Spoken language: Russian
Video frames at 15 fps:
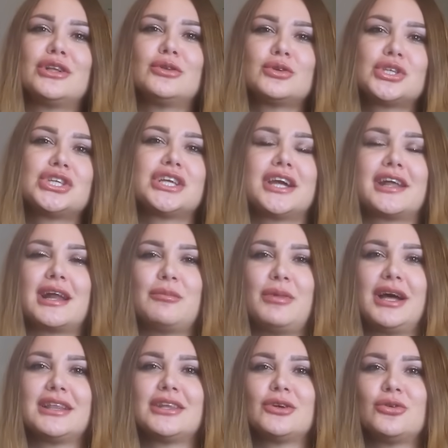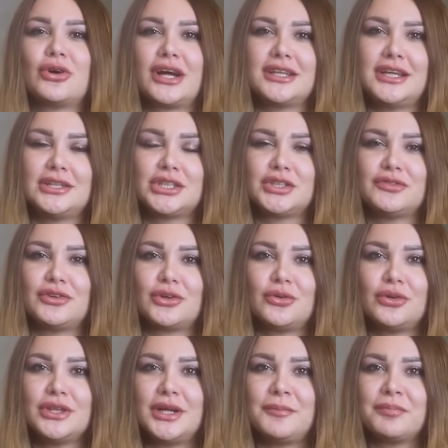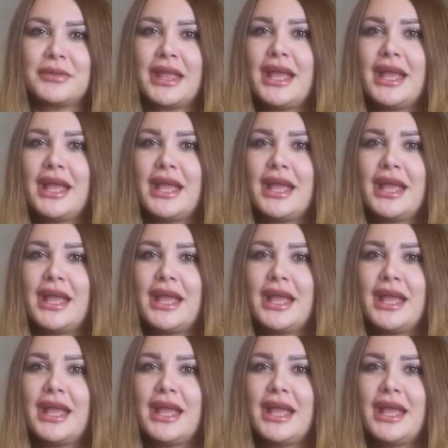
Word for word: лучшие ароматы уходящего года.